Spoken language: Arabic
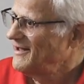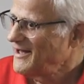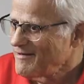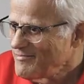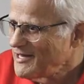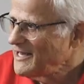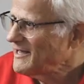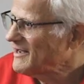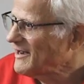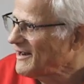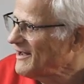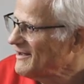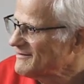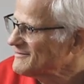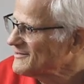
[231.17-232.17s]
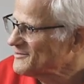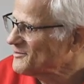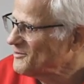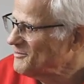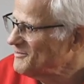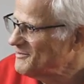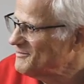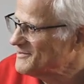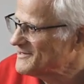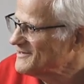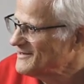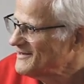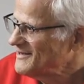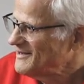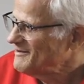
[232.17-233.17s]
امريكا راه
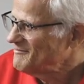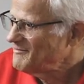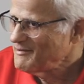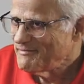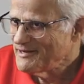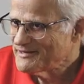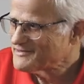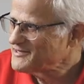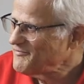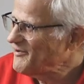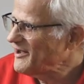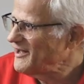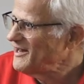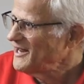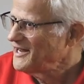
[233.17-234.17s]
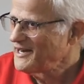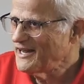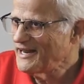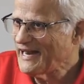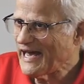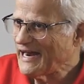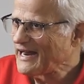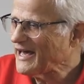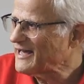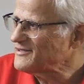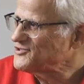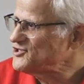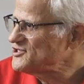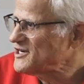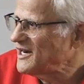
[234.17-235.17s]
الاتفاق العلاقه
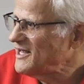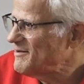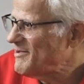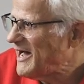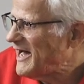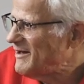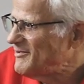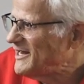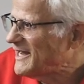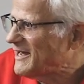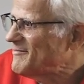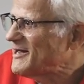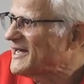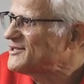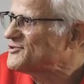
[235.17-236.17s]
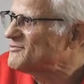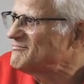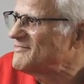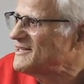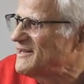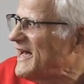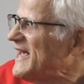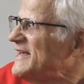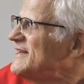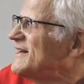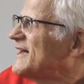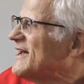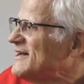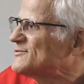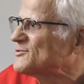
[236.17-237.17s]
التجاريه مع امريكا ما كانت
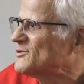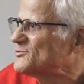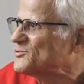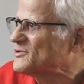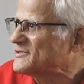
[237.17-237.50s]
ايا كان